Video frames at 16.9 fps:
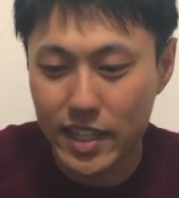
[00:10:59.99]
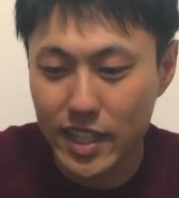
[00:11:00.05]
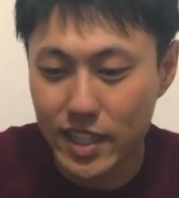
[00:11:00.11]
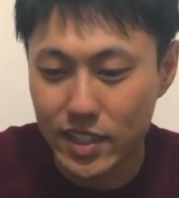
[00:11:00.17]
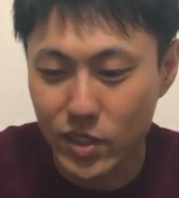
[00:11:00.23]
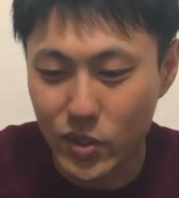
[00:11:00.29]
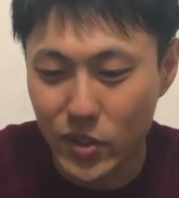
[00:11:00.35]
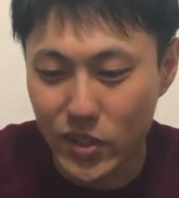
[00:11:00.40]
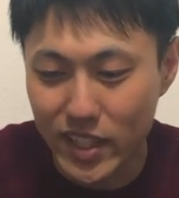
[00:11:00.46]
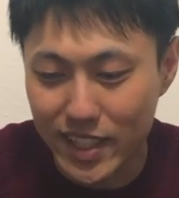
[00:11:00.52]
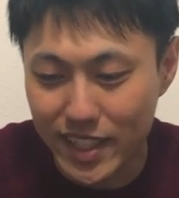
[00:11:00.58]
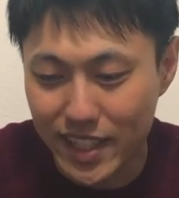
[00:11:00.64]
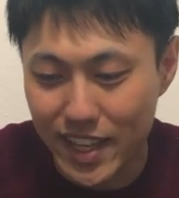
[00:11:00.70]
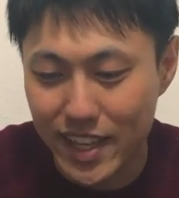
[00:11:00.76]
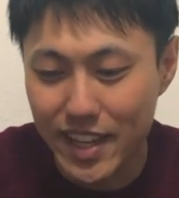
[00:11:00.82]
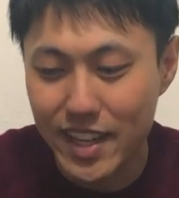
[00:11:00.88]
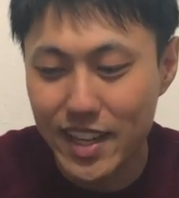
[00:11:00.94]
あとこうやっ
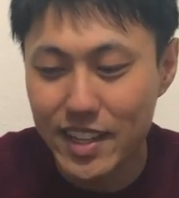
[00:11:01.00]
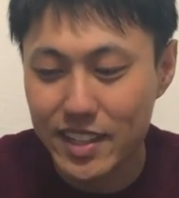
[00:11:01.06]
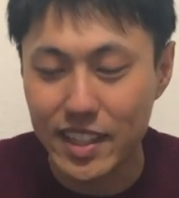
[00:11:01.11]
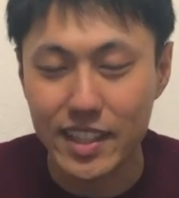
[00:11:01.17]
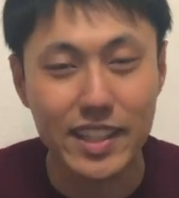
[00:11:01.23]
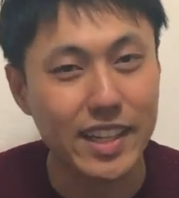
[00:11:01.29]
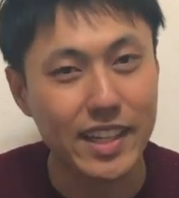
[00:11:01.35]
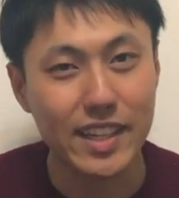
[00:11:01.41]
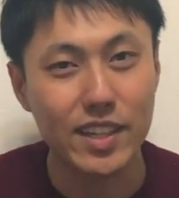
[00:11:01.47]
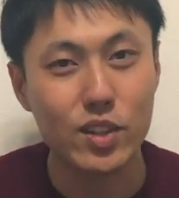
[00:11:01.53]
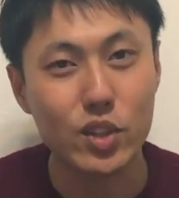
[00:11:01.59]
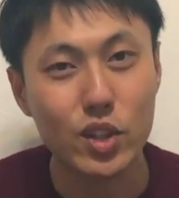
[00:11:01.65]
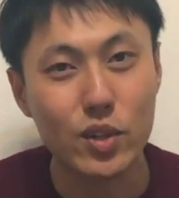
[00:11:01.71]
て立てかけるこ